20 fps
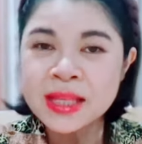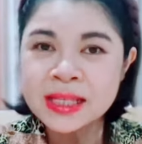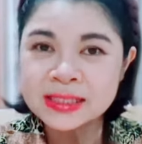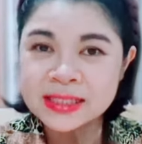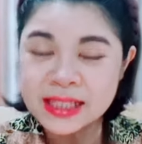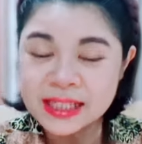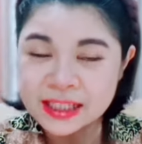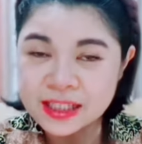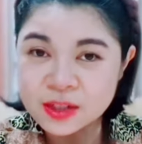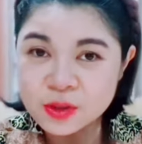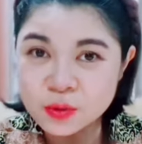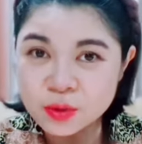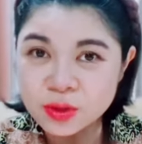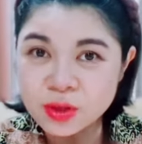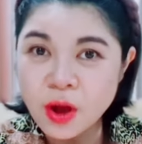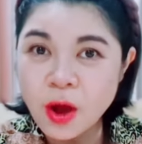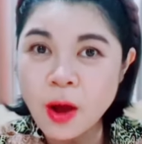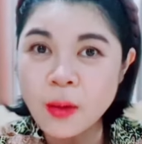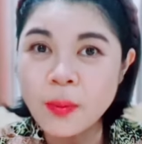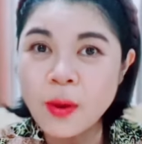สิ่งที่คุณข
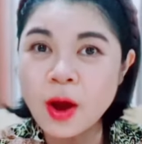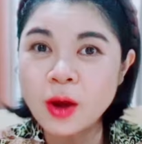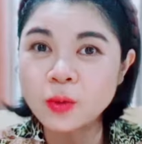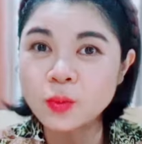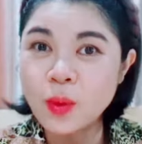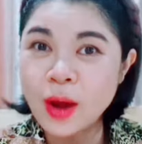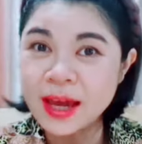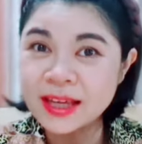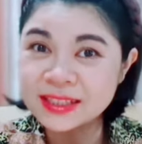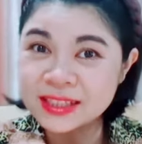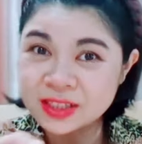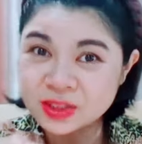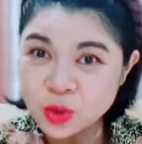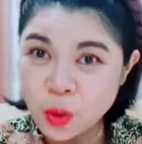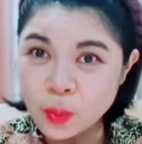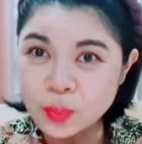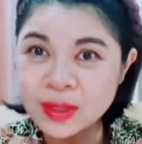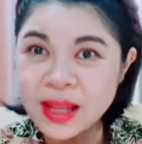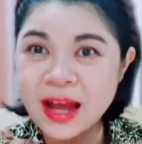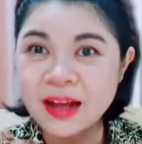อพรไว้จะสม
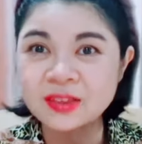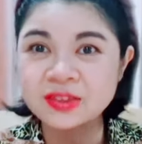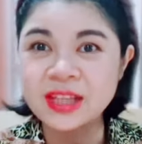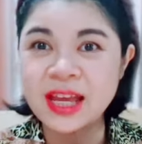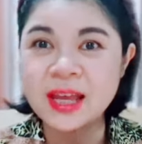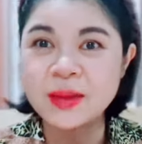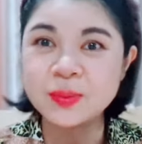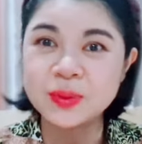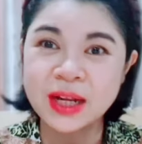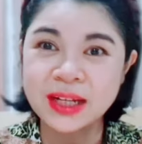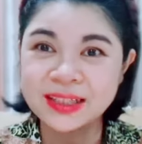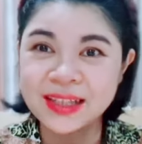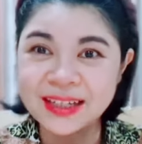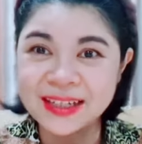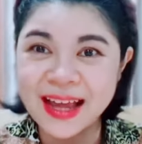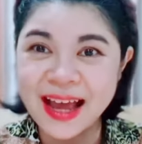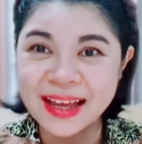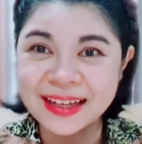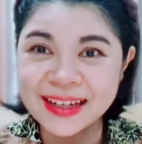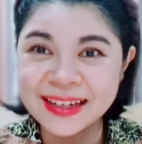ดังใจปรารถนา
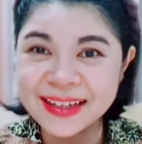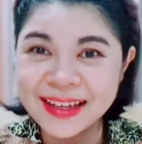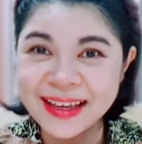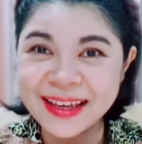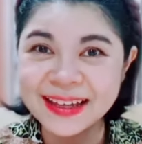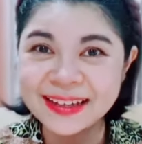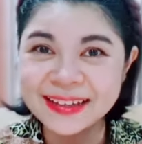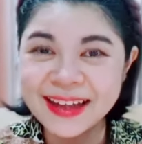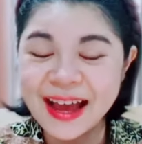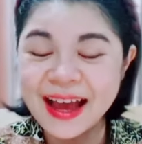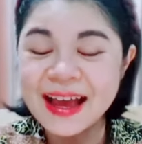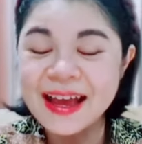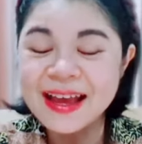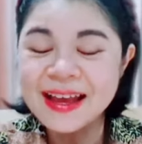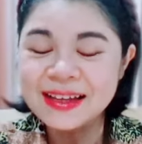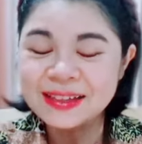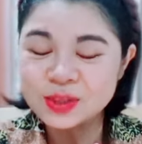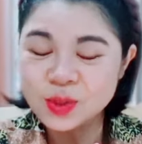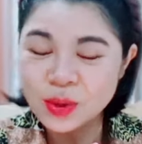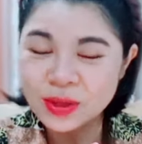นั่นเองนะ
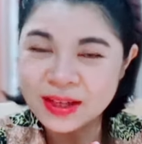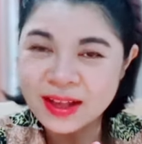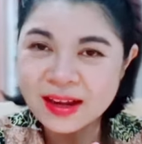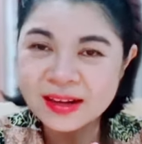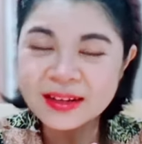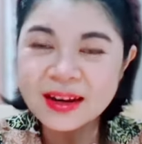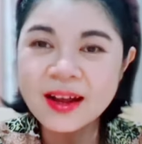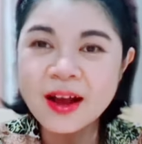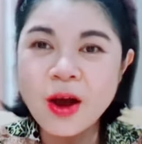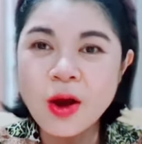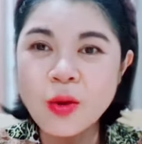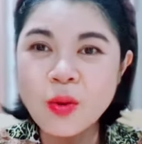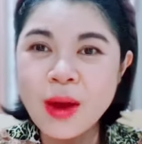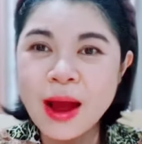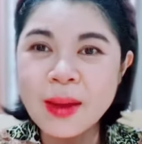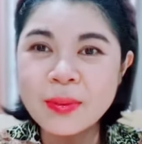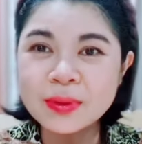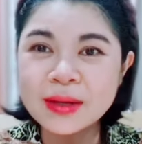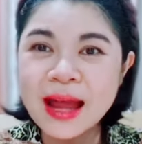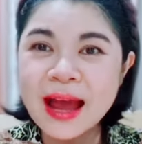ส่วนในเรื่องของควา
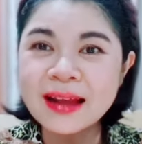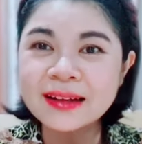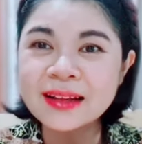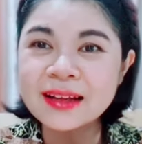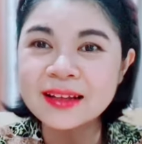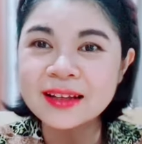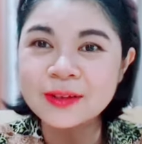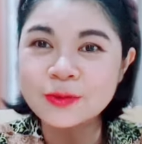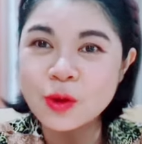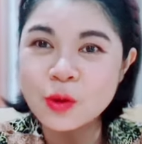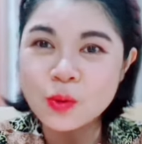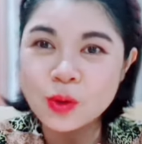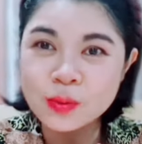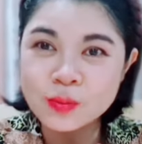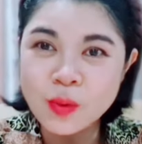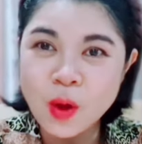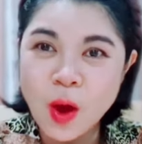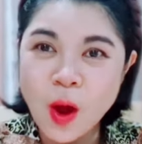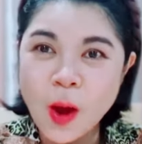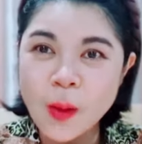มรักถ้าเกิดว่าคุณ
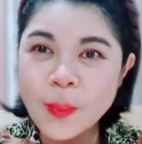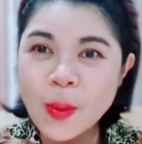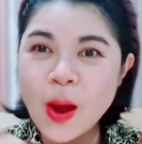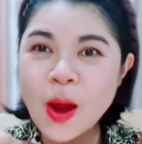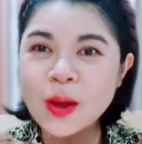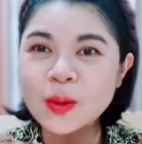ขอพร